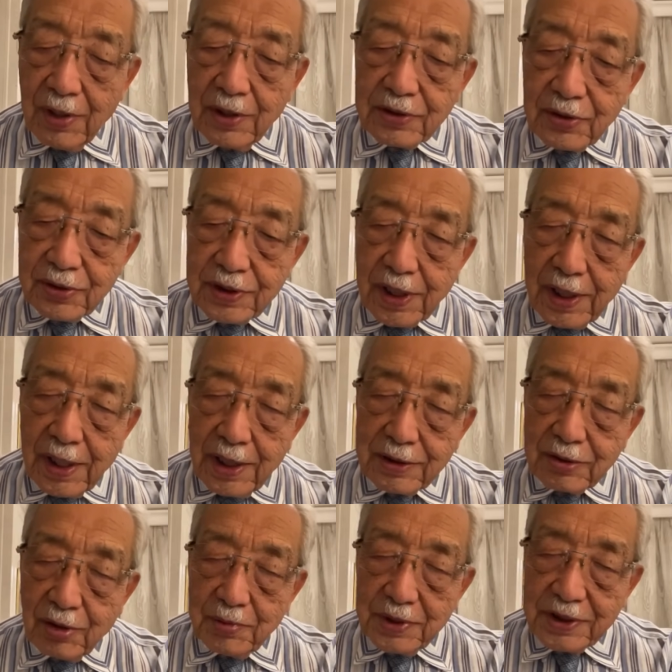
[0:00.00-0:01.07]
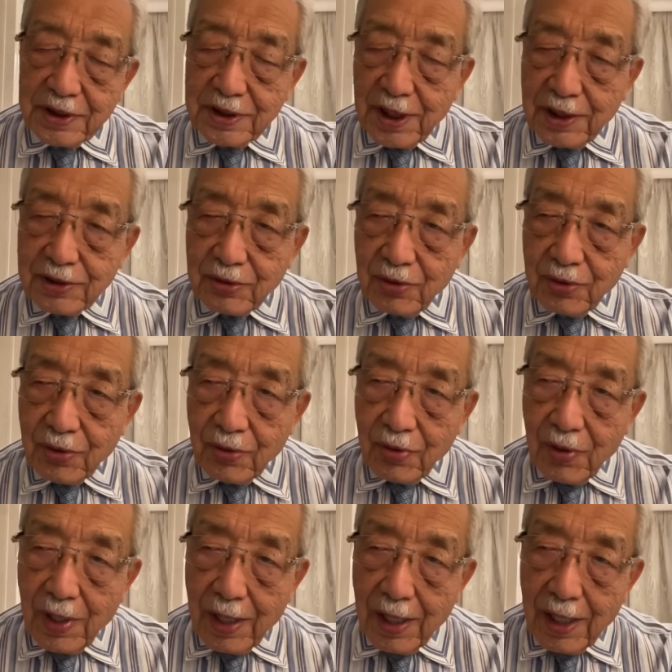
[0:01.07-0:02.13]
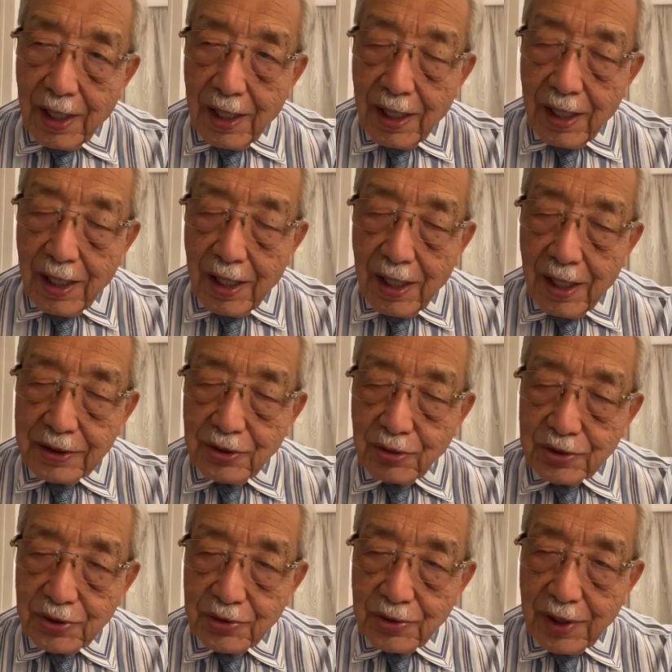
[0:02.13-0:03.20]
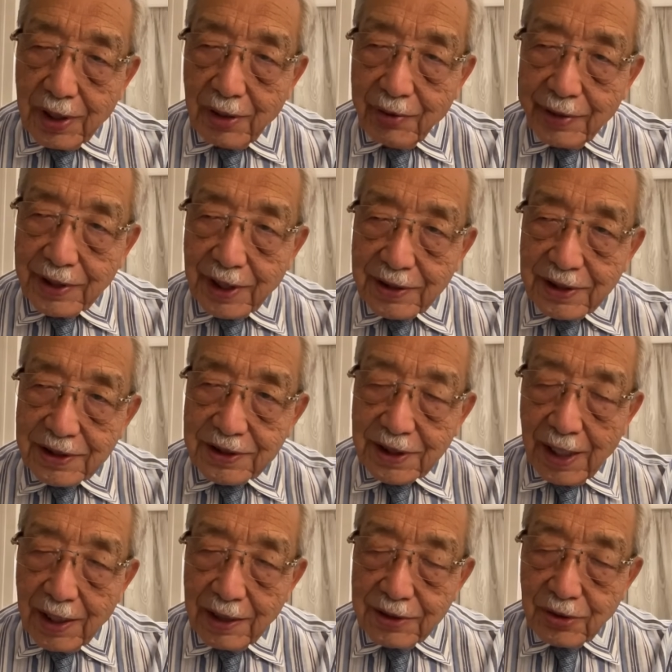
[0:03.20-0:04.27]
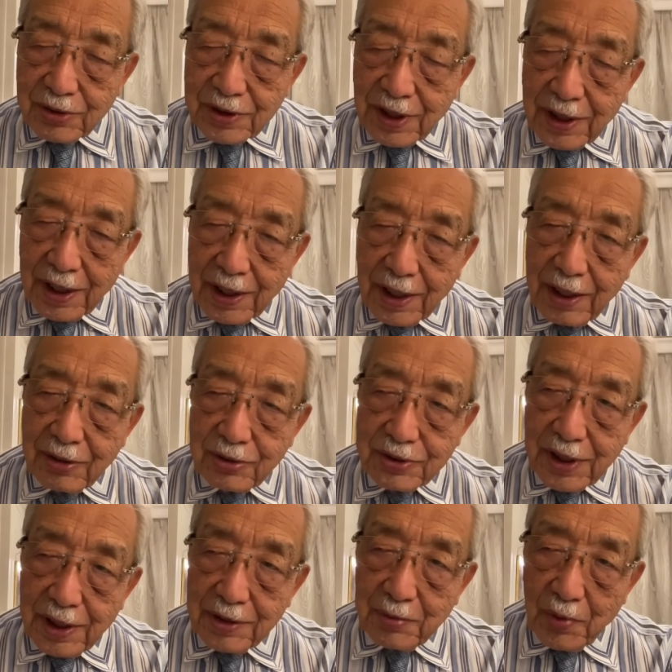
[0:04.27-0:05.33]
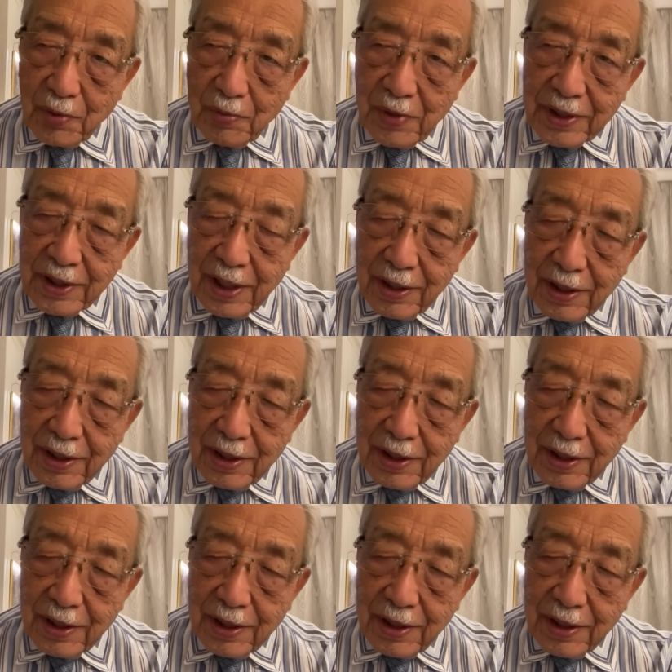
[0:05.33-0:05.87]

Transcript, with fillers: そしてヤヌコビッチ大統領は命を狙われたんですが、命からがらロシアに亡命